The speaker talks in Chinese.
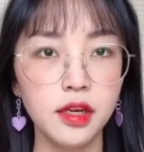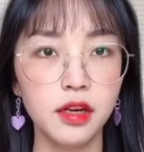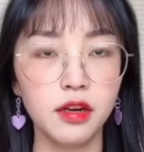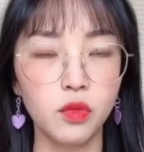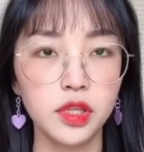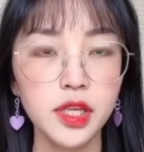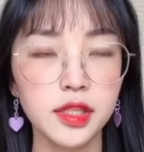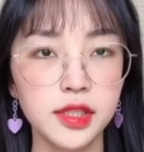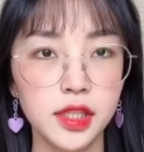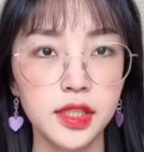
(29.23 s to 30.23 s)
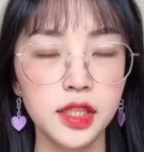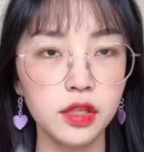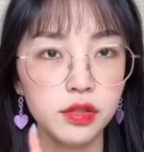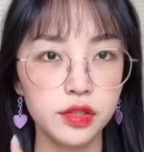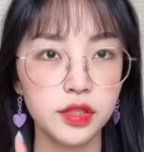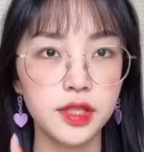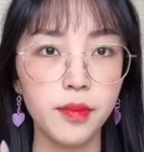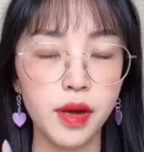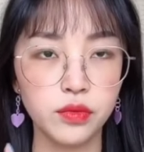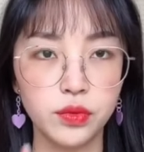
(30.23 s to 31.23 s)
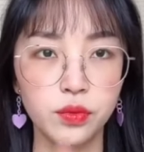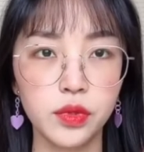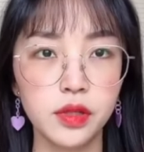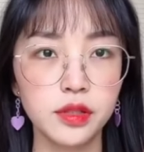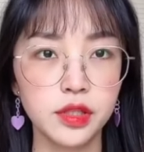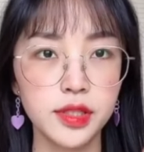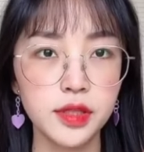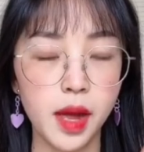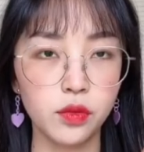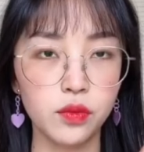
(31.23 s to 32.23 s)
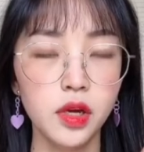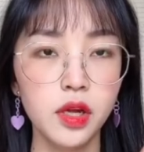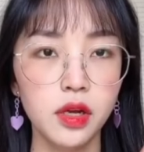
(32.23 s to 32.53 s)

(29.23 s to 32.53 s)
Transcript: 呃，我的眼睛一个是三百五十度，一个是四百度。